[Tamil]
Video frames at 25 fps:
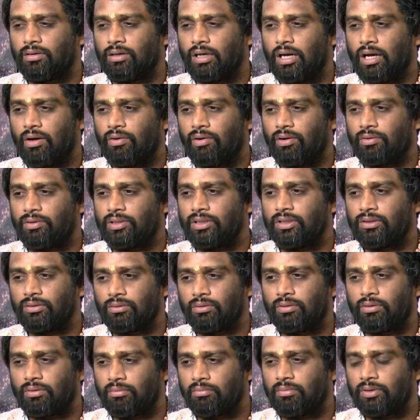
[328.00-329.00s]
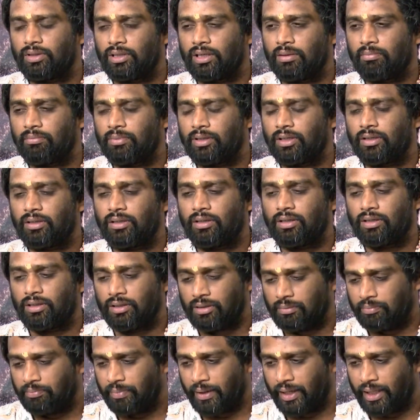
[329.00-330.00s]
அவரை வந்து ரொம்ப நம்ம
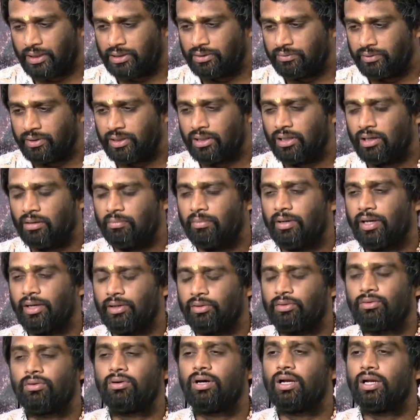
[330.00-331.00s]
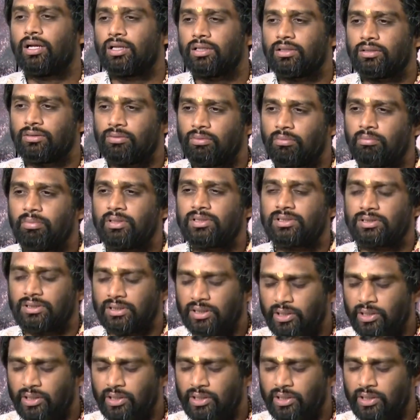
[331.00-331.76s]
பக்கத்து விட்ட ஆள் மாதிரியோ அல்லது ரொம்ப